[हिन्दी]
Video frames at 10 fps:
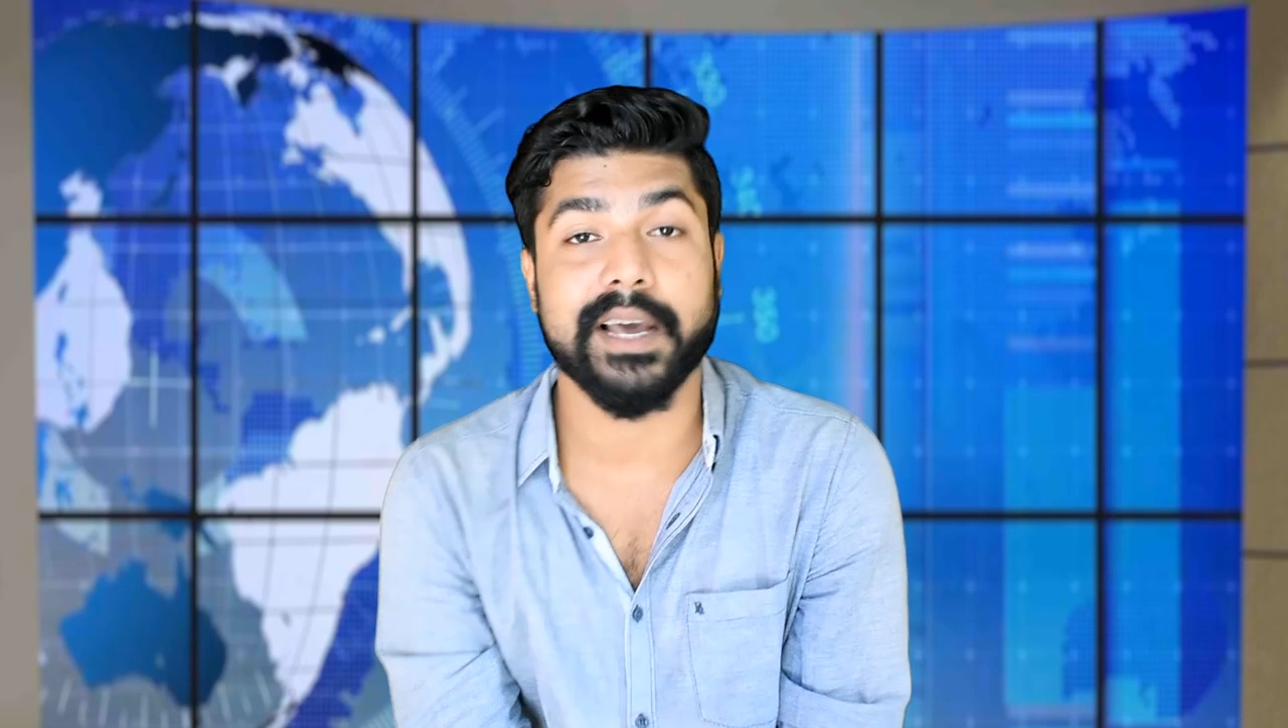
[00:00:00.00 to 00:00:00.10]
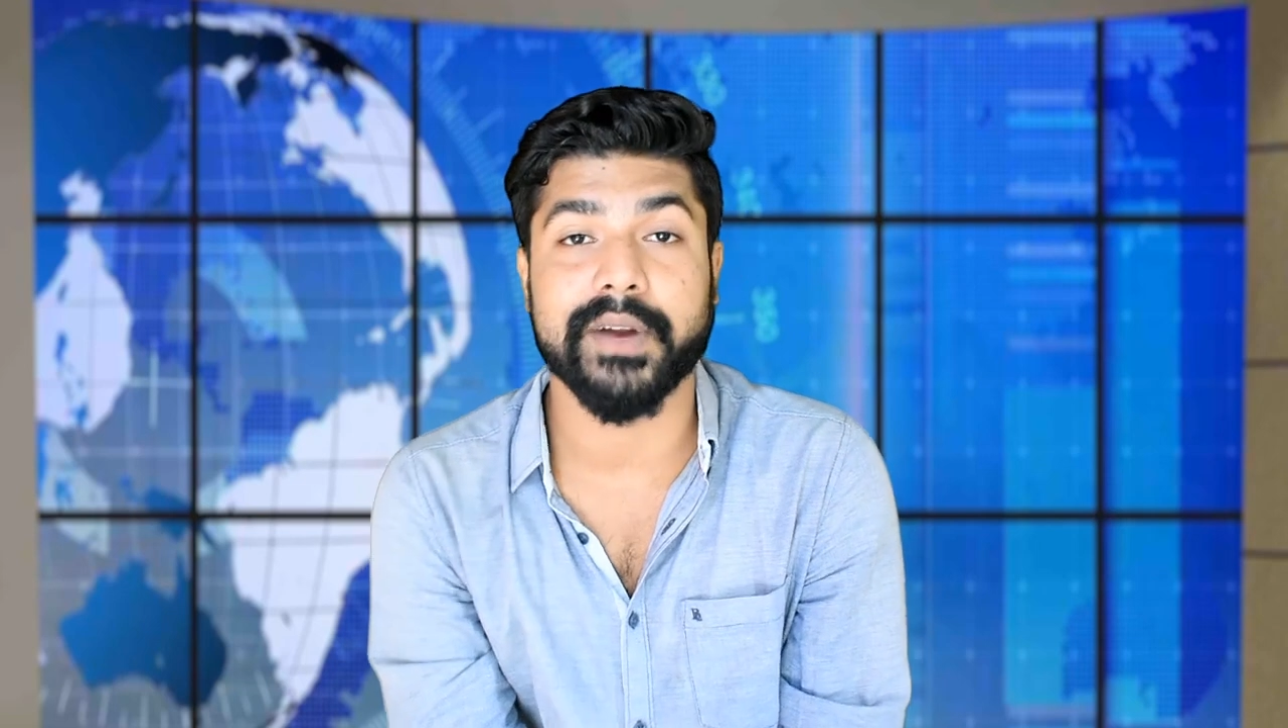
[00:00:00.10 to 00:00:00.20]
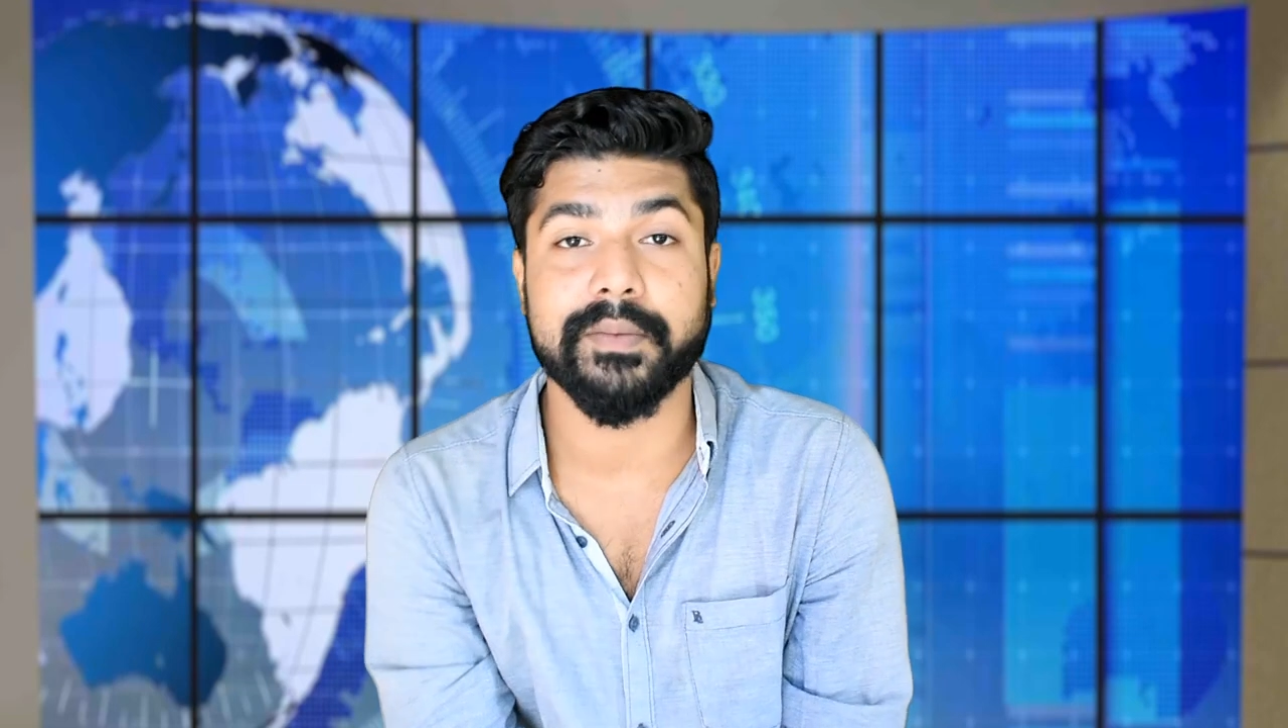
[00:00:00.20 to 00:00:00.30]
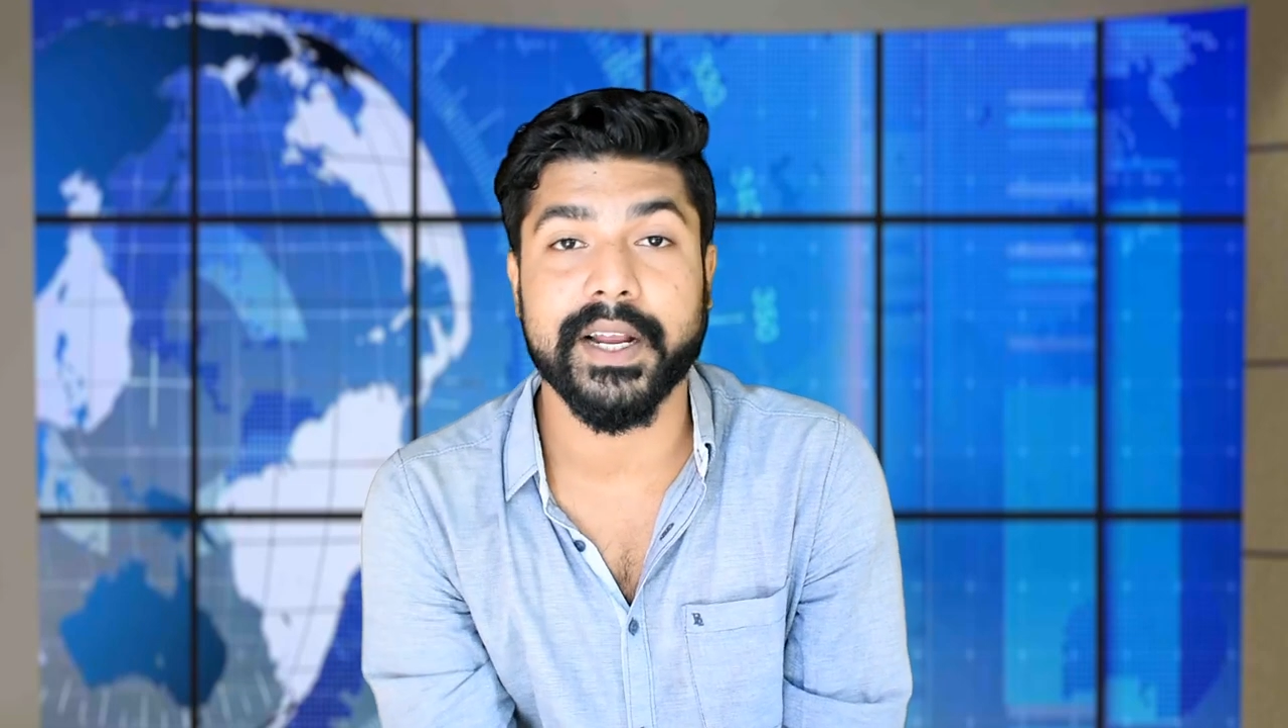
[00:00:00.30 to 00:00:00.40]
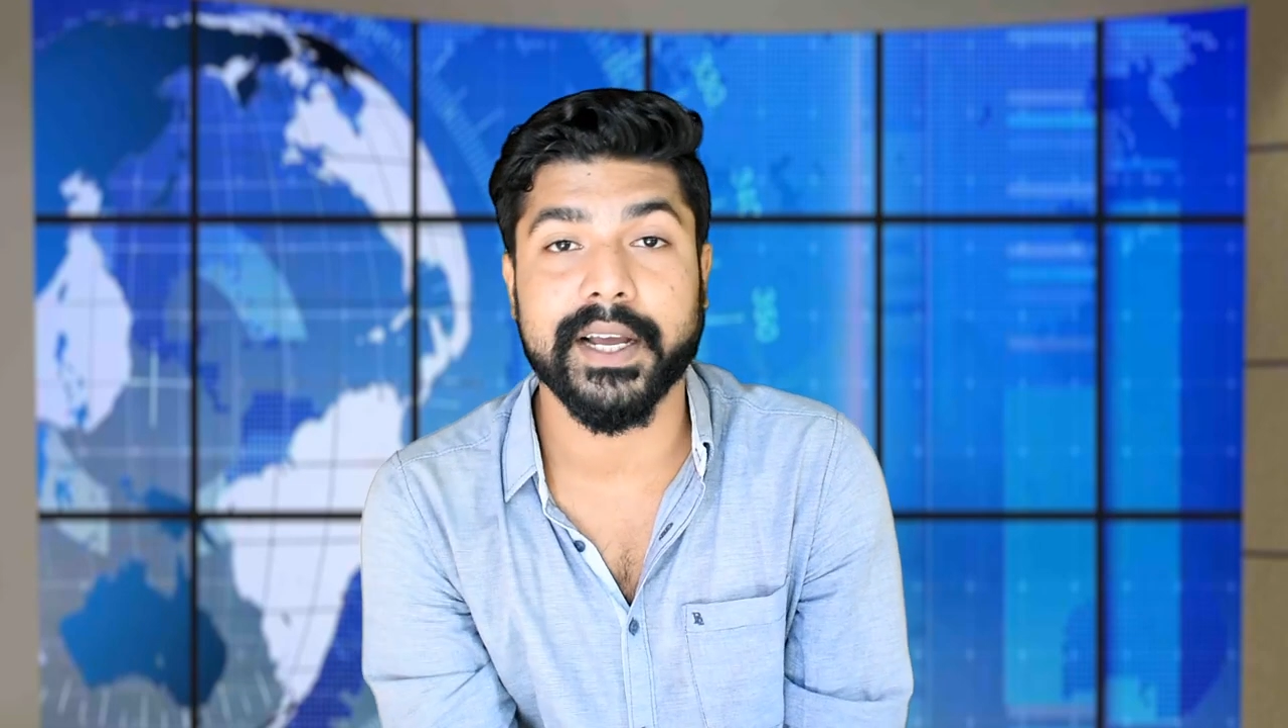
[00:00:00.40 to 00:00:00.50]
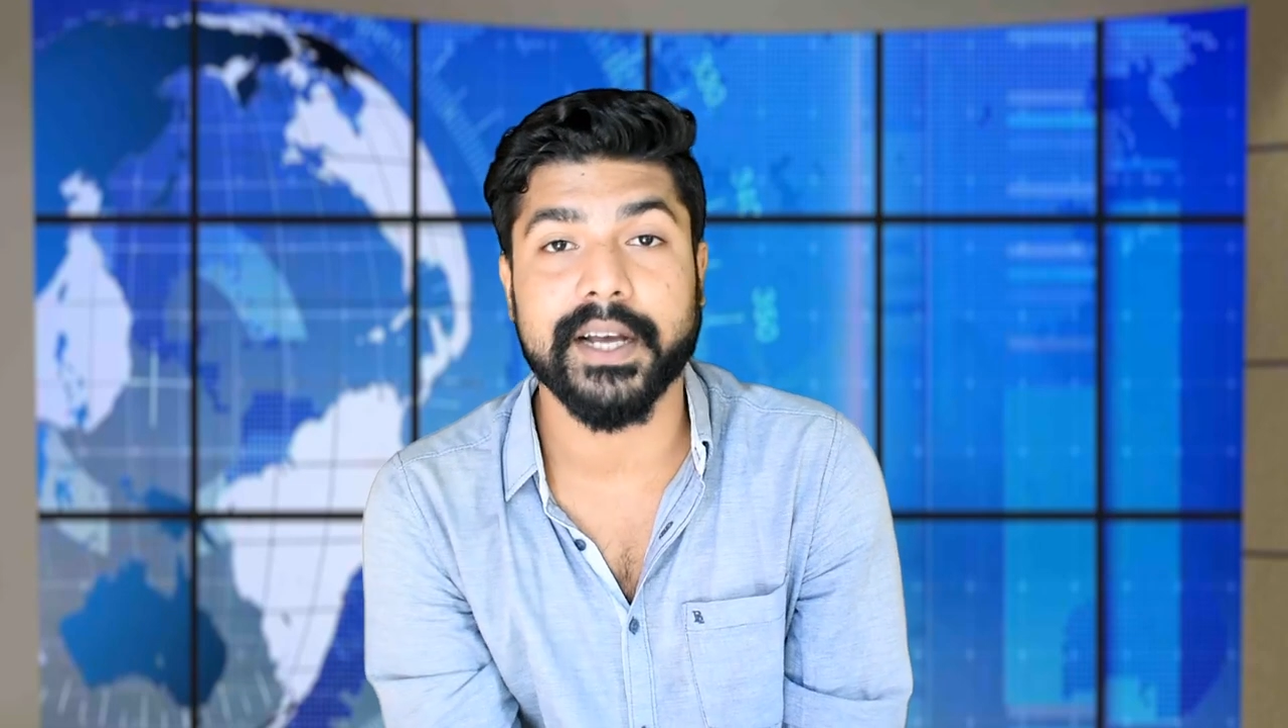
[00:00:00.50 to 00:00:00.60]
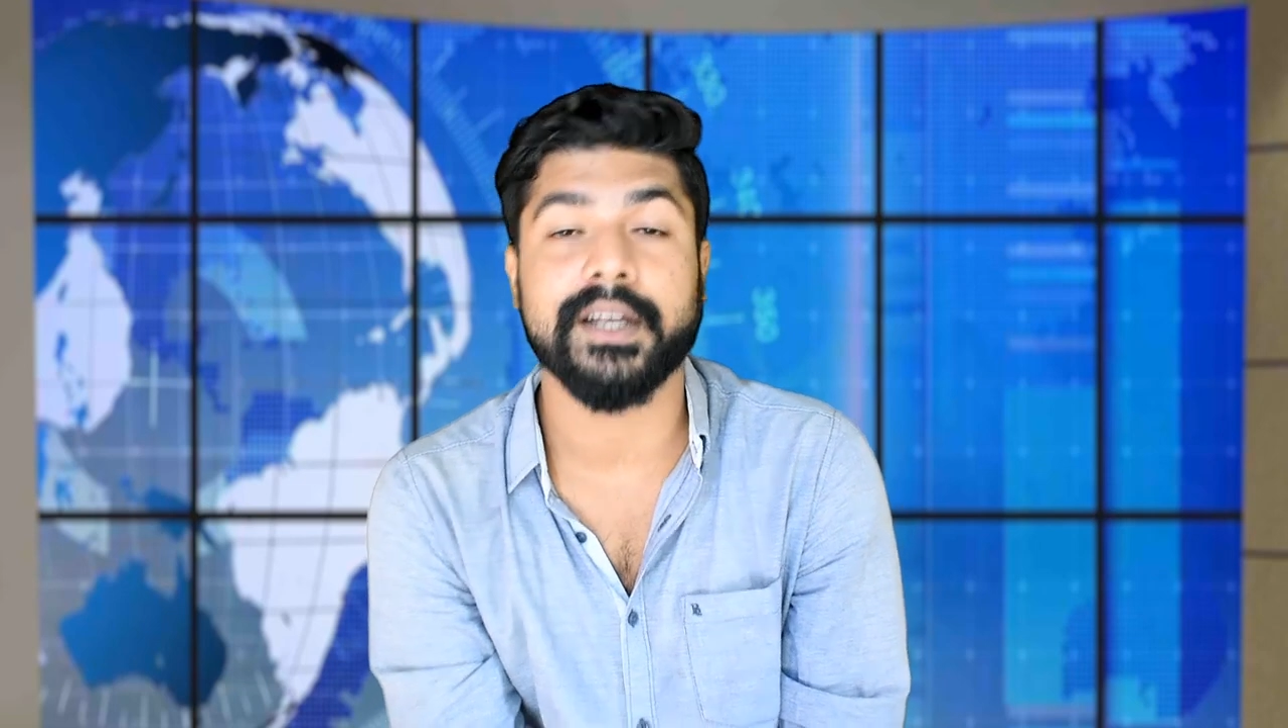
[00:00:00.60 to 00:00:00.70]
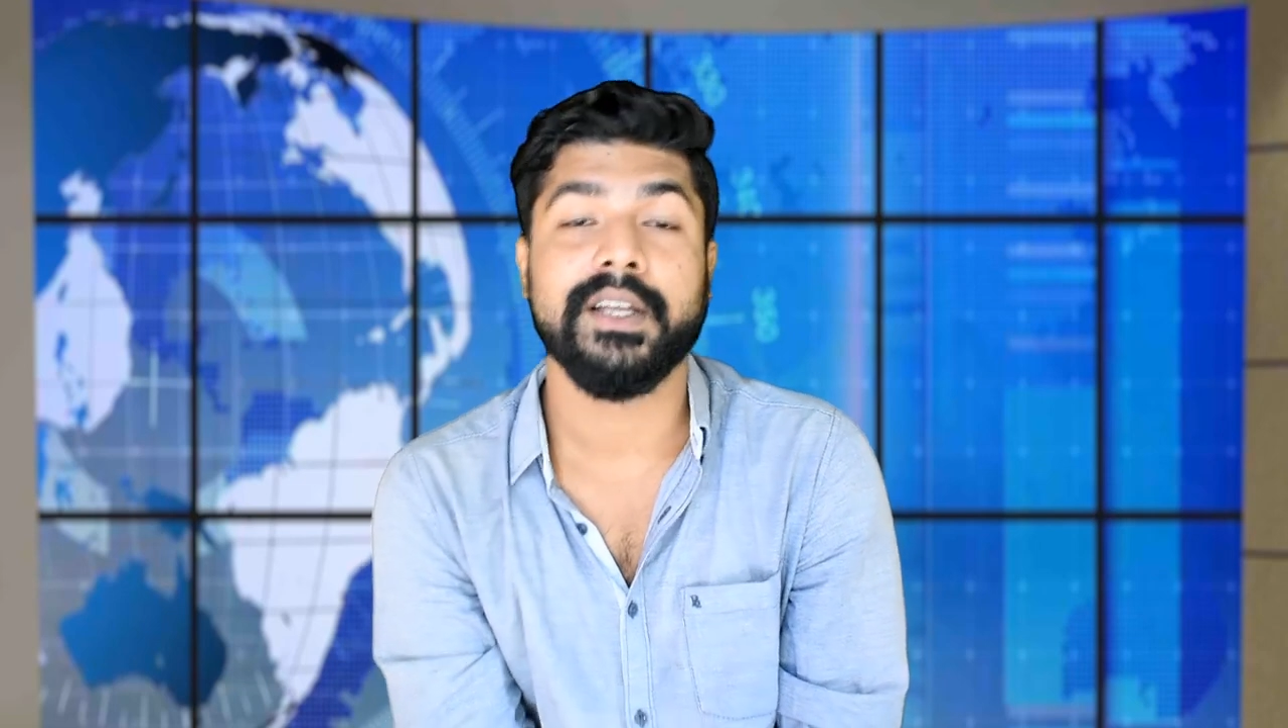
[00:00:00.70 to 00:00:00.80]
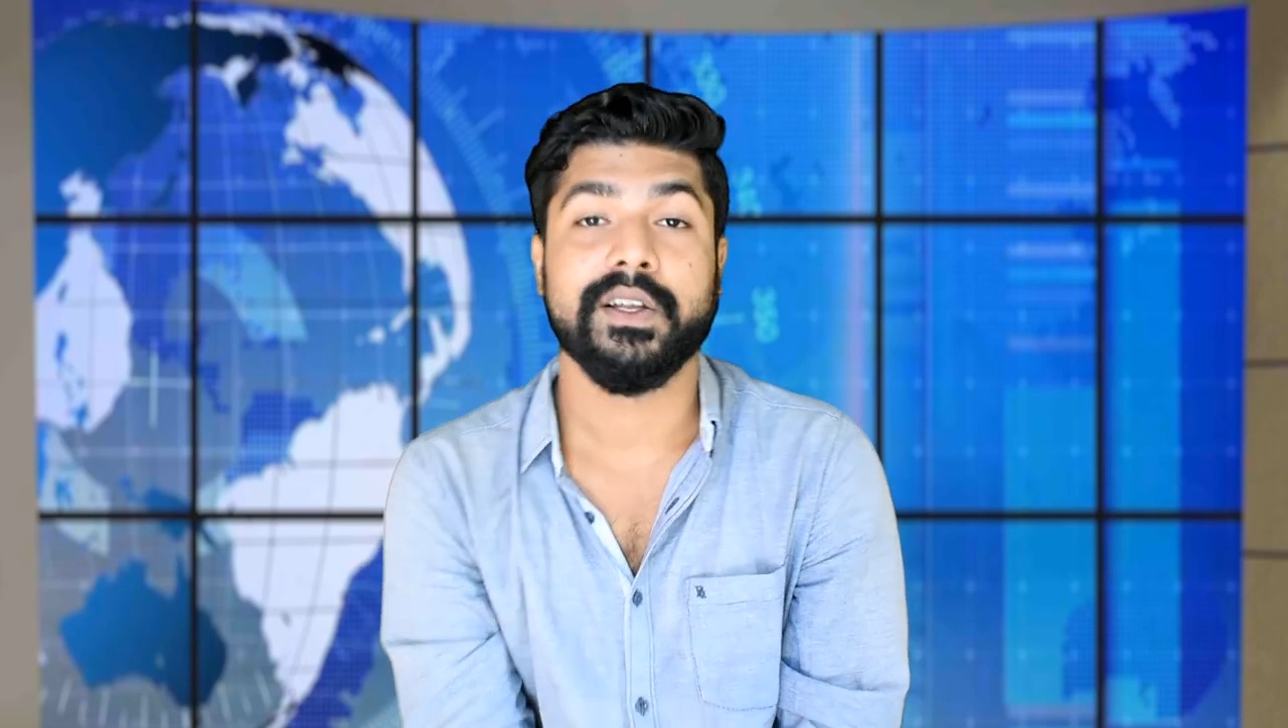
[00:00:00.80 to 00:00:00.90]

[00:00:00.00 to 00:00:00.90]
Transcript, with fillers: कैमरा मिलेगा